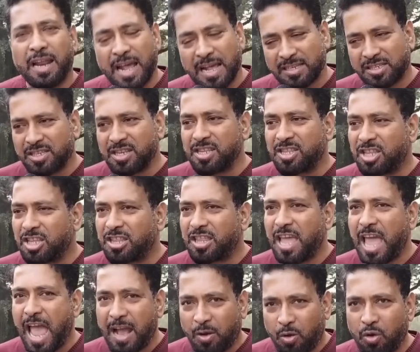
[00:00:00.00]

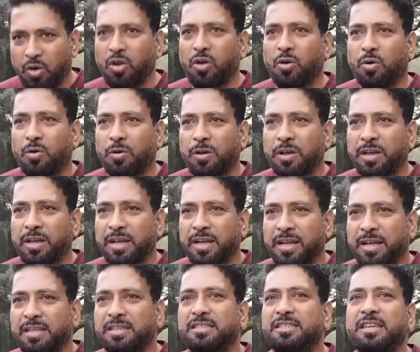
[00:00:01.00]
রাজনীতিতে এখনও
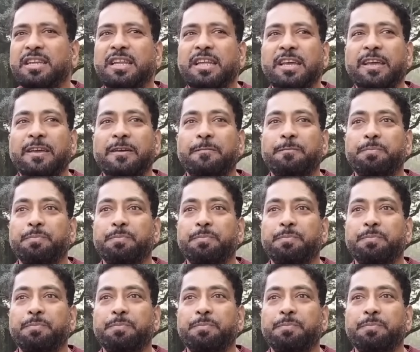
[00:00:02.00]
যিনি